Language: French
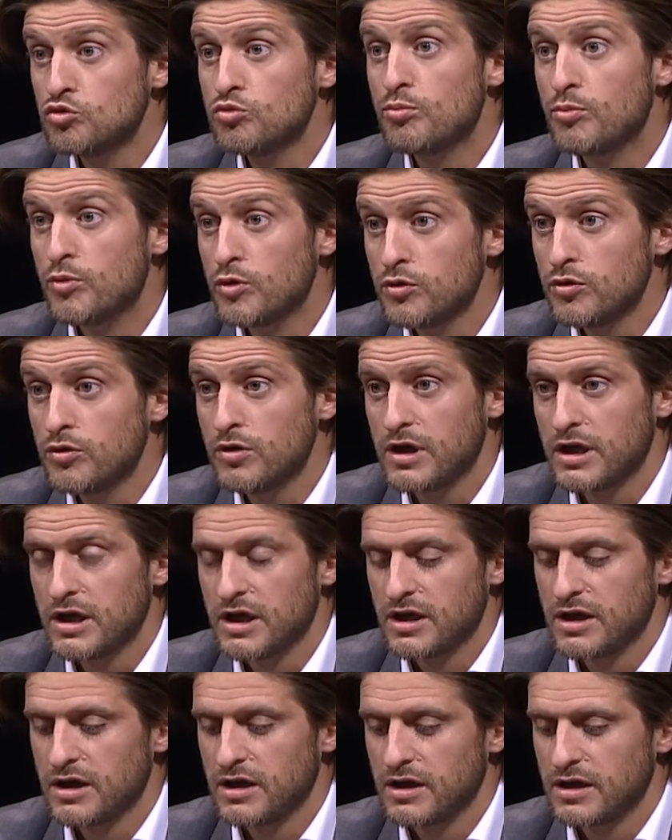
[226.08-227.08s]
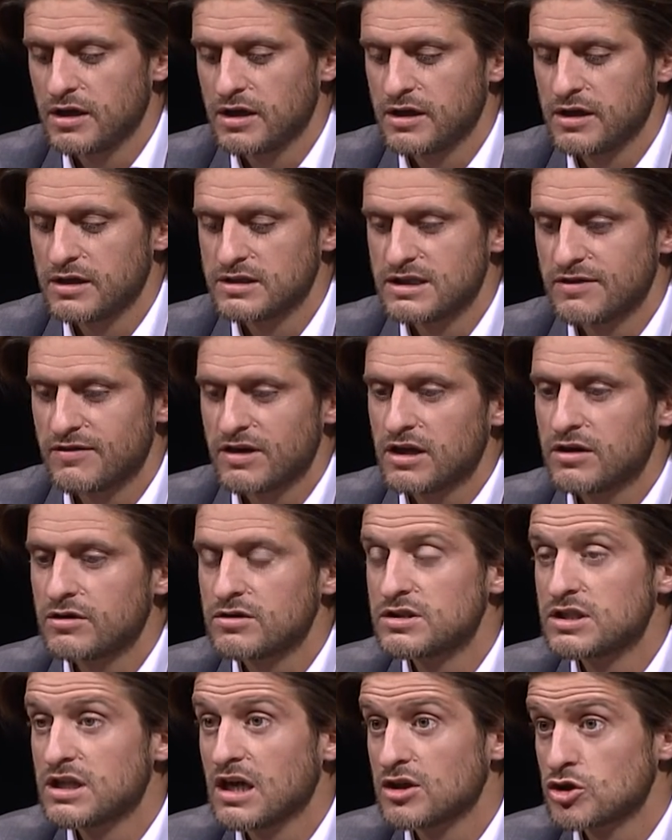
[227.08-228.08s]
nous, peu. Et, c'est vrai que
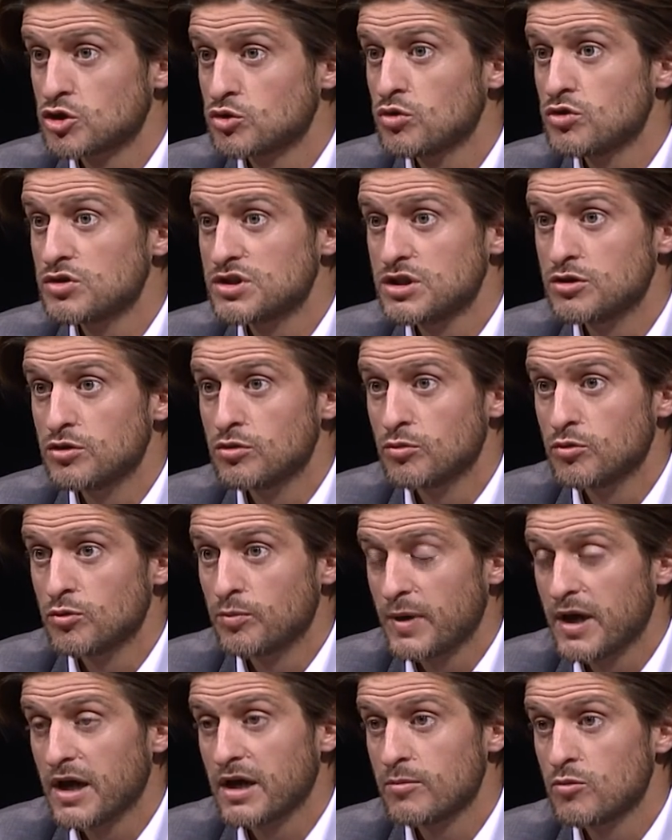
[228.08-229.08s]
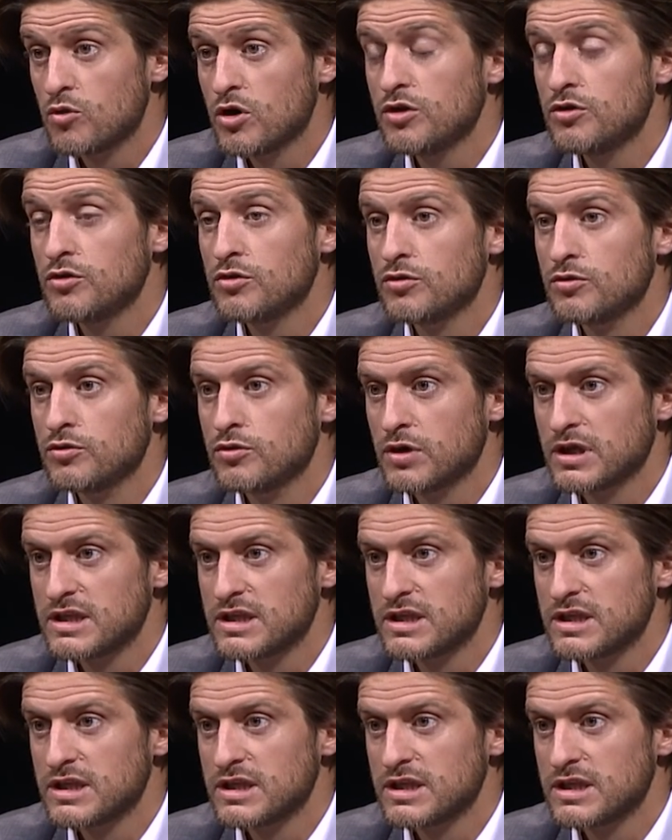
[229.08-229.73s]
c'est un choix aussi de mon père et moi de,